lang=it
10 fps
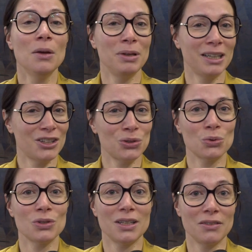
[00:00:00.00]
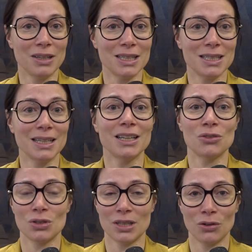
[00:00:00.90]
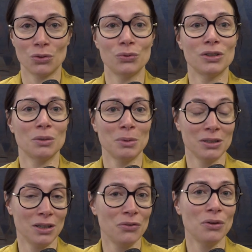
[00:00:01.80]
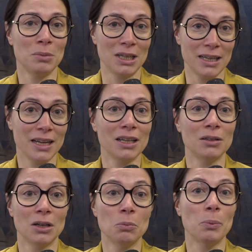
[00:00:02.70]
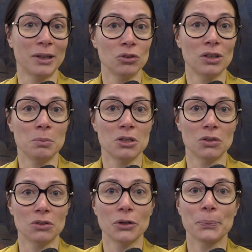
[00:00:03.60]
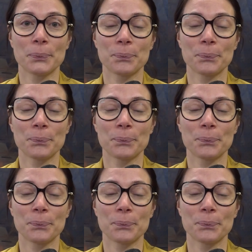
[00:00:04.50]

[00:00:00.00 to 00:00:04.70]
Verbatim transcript: perché sono servizi che sostengono fortemente le famiglie in, nel momento del bisogno.